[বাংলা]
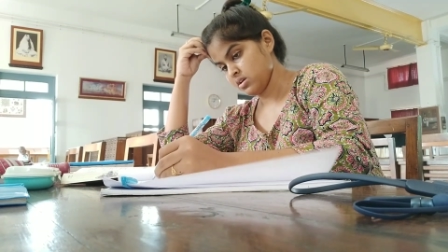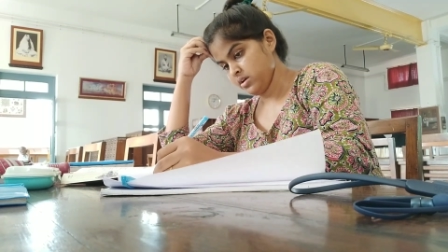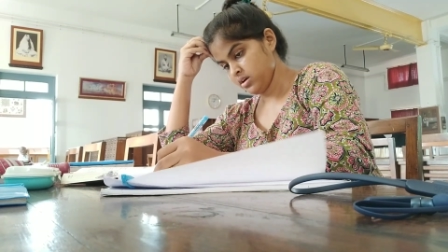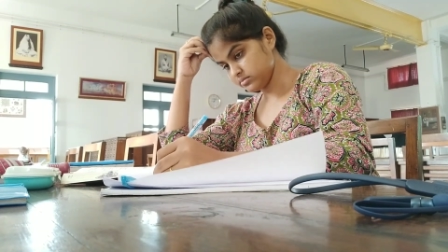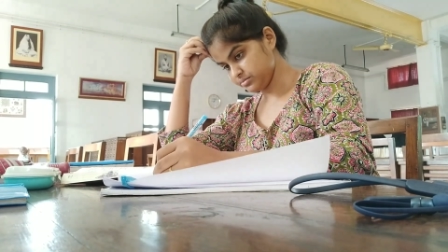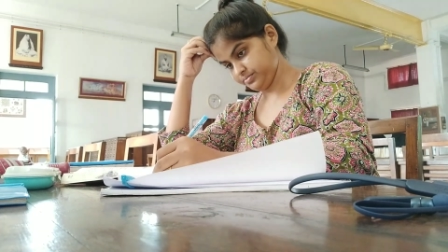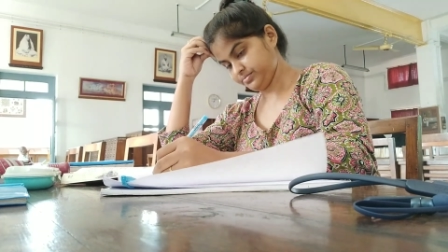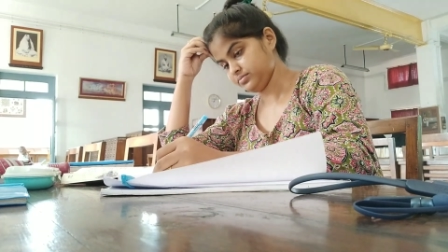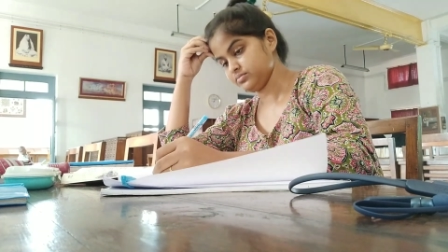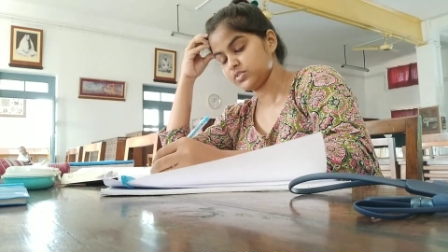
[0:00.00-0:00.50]

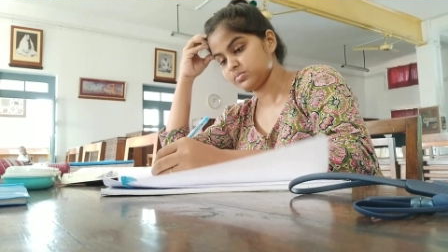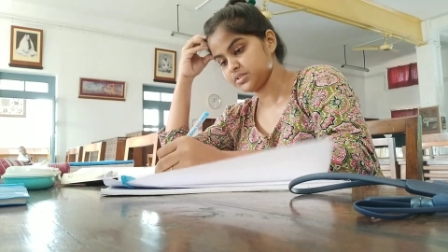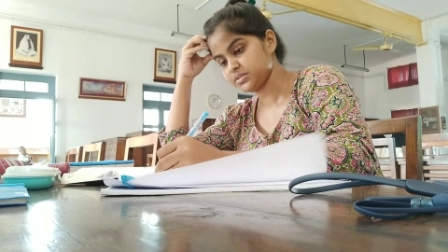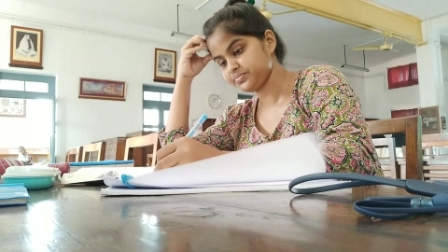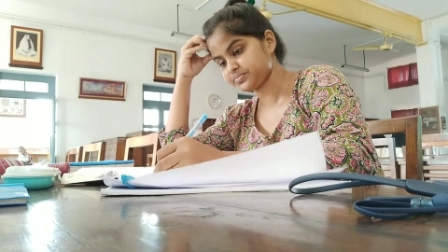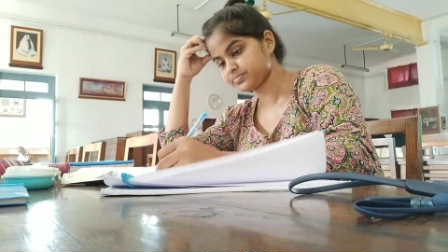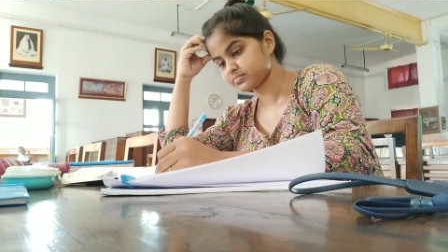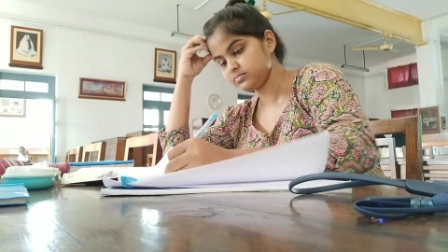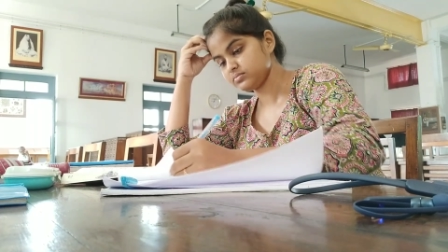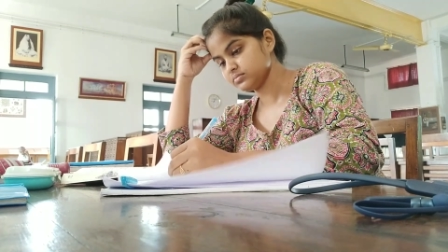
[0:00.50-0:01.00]
করা আছে তবে
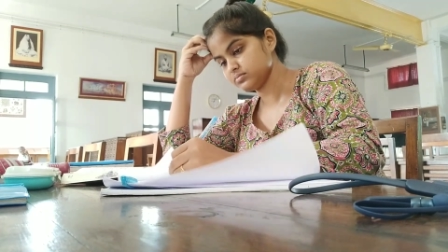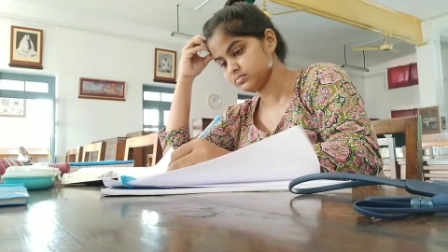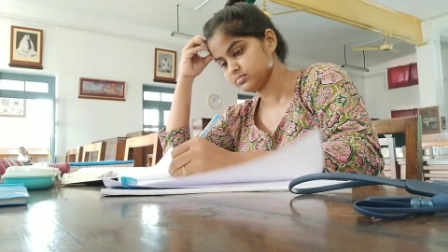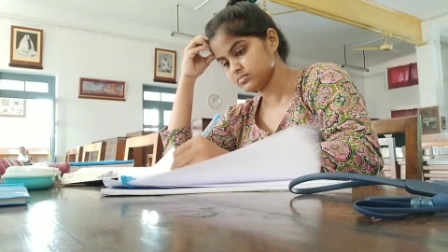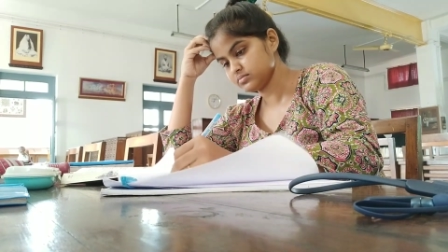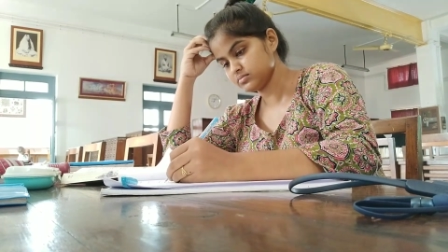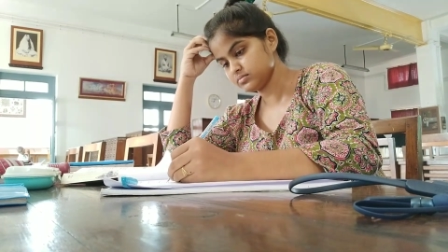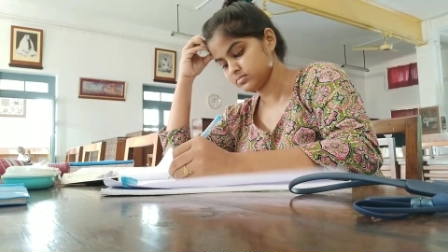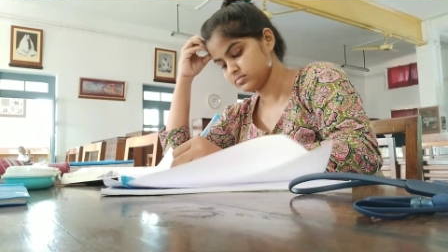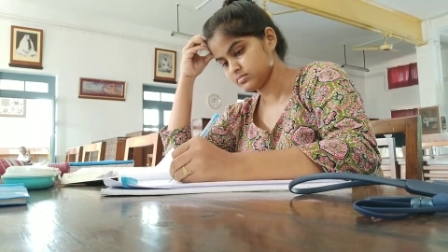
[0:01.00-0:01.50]
সবগুলো করা
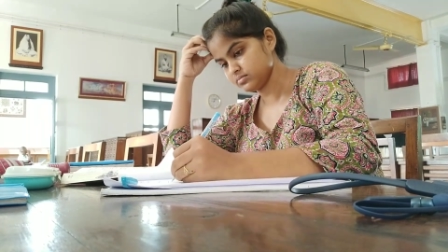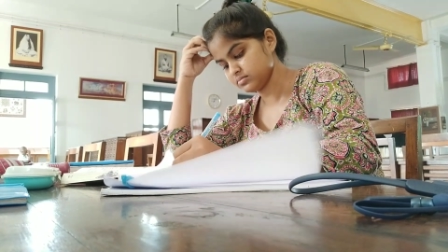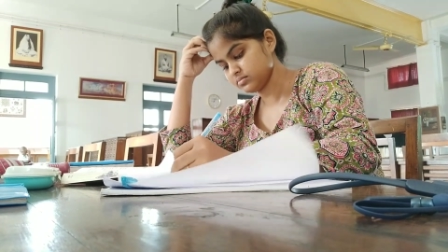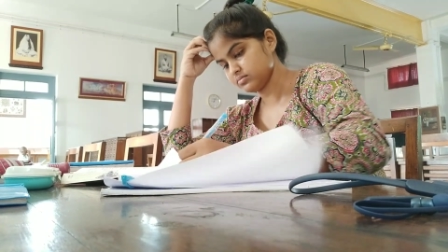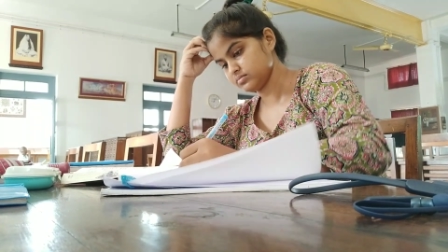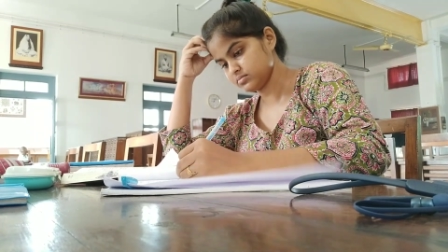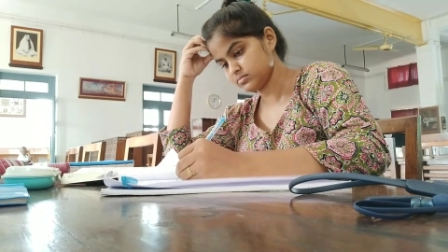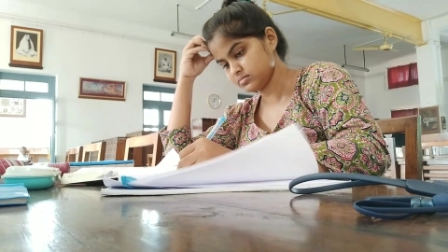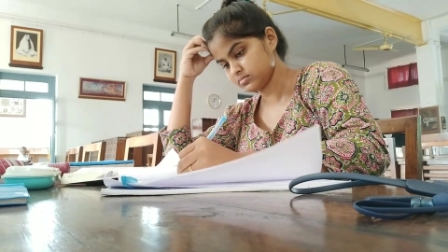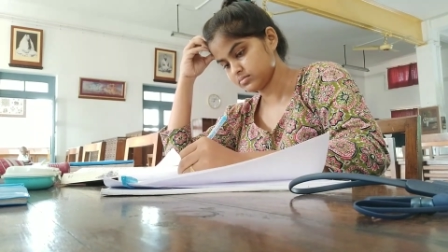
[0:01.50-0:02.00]
নেই তবে
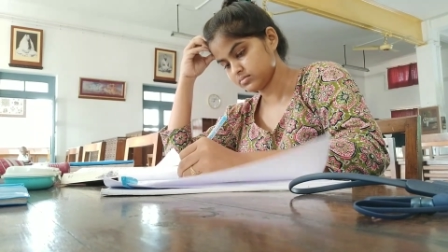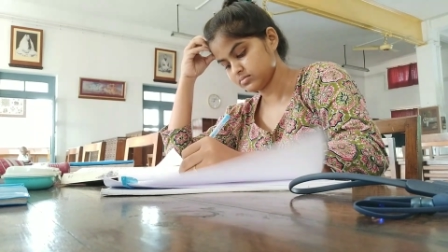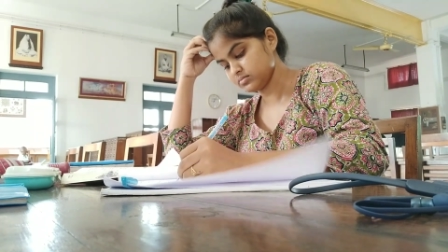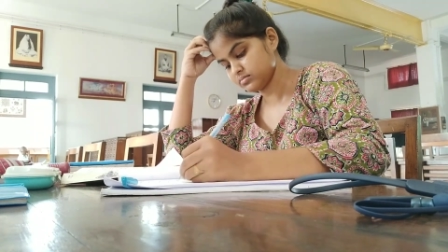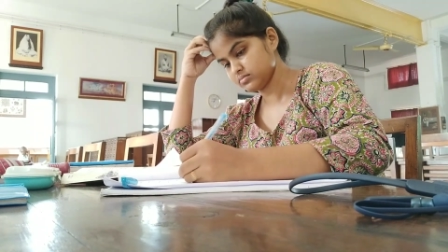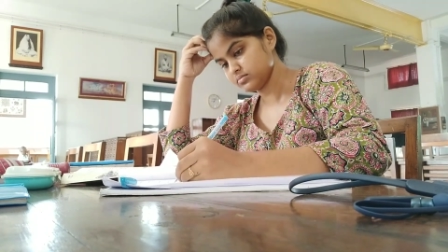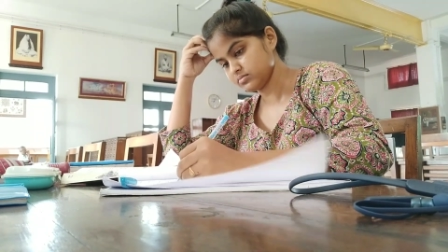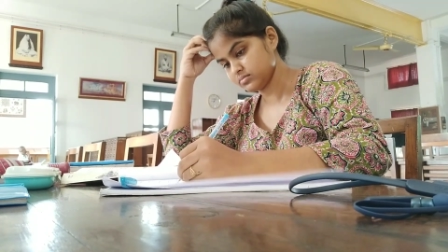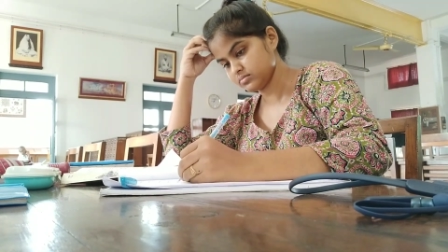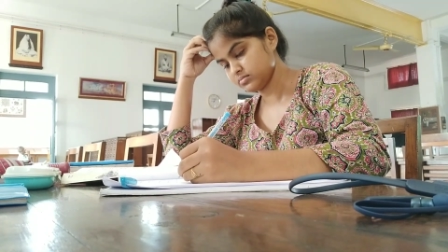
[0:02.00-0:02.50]
সুবীর দাসটা আমার
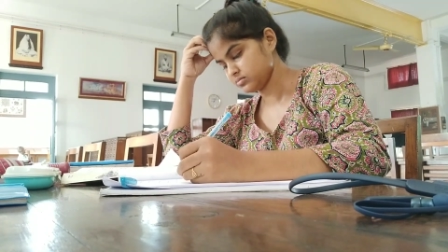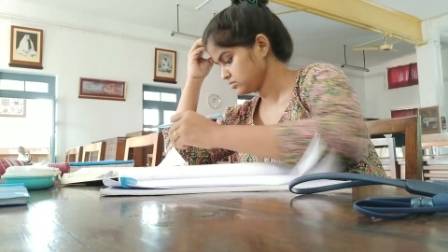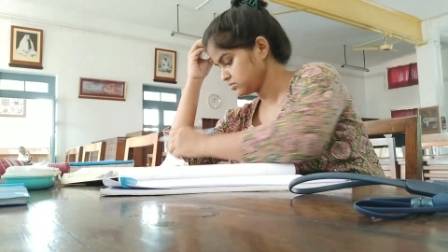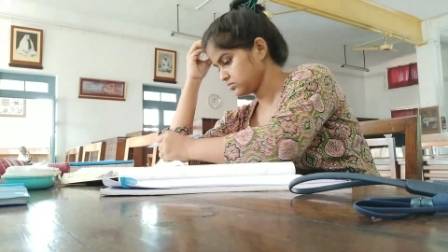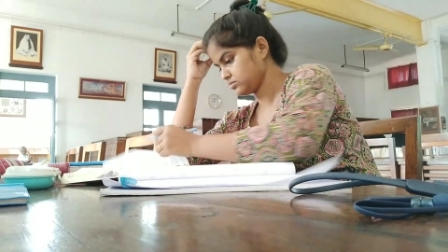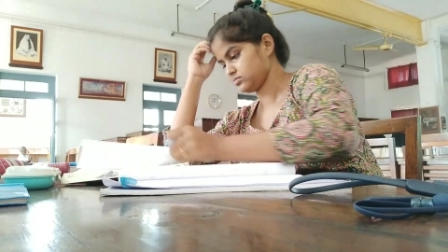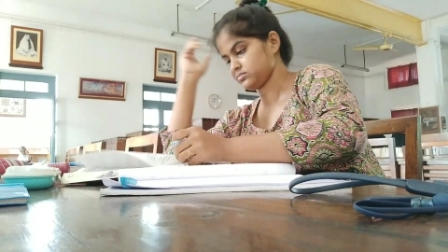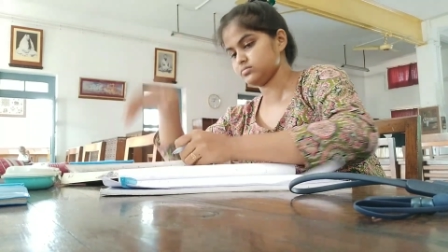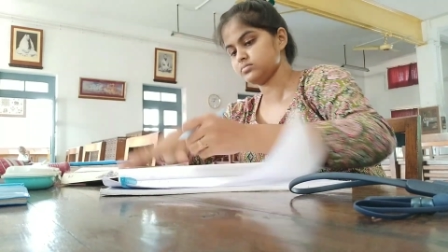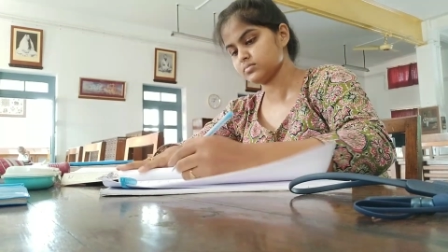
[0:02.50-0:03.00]
মোটামুটি
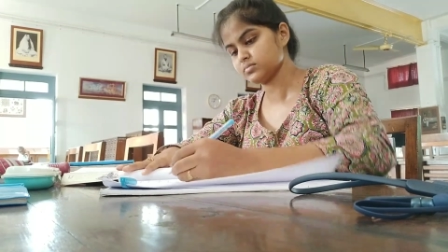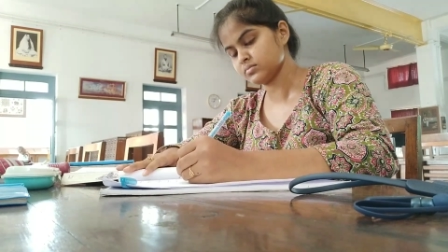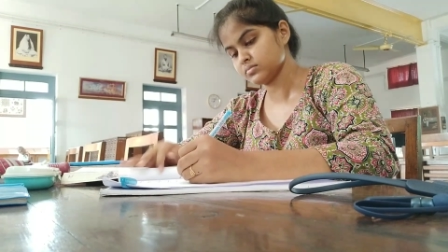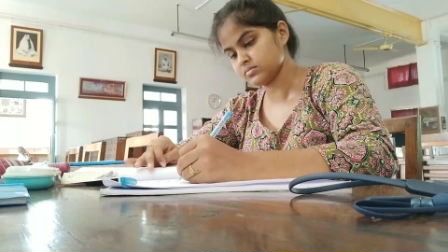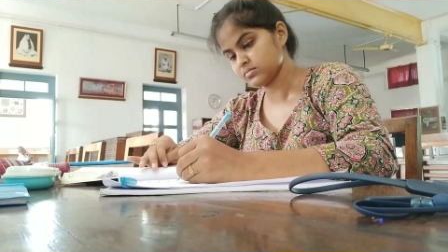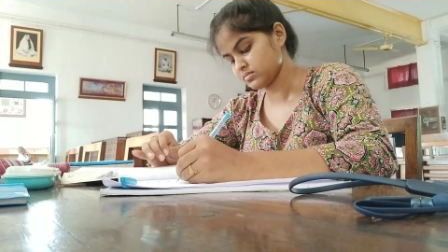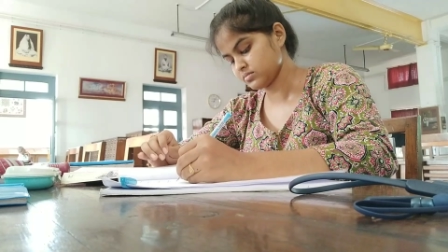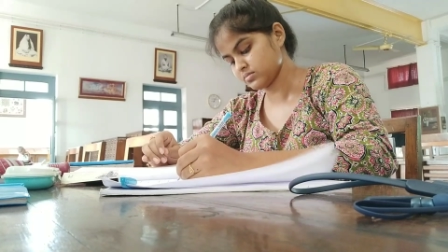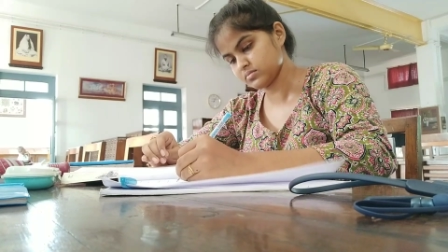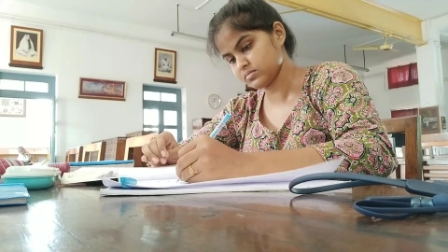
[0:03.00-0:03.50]
সবটাই করা
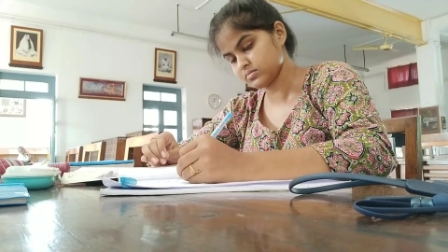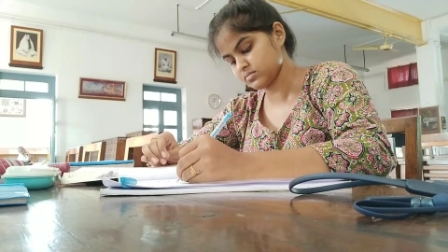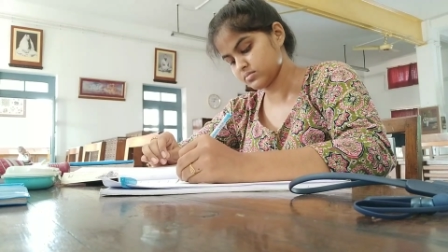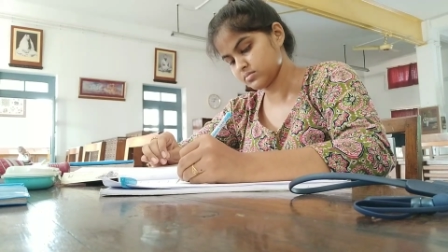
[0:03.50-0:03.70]
আছে